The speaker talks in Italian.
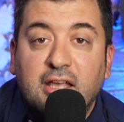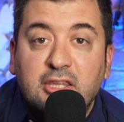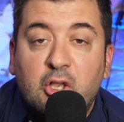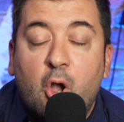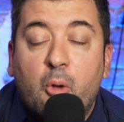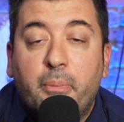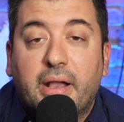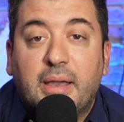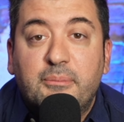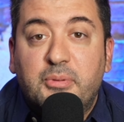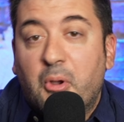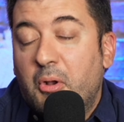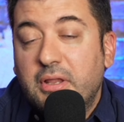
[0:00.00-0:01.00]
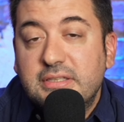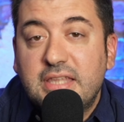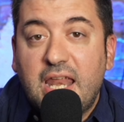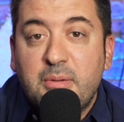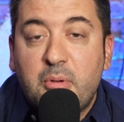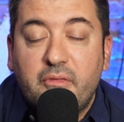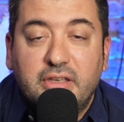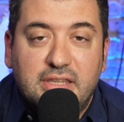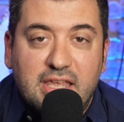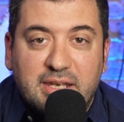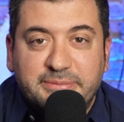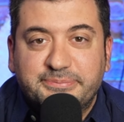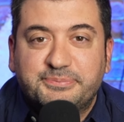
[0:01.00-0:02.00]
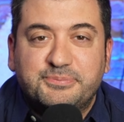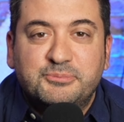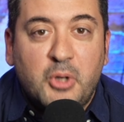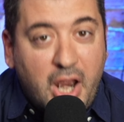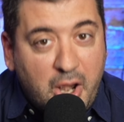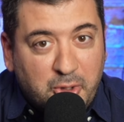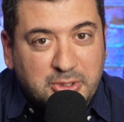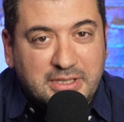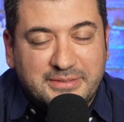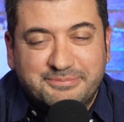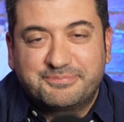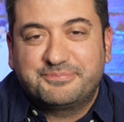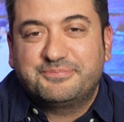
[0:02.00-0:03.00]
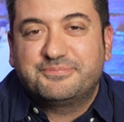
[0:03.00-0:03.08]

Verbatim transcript: di Coppa Campioni staremo a vedere buonanotte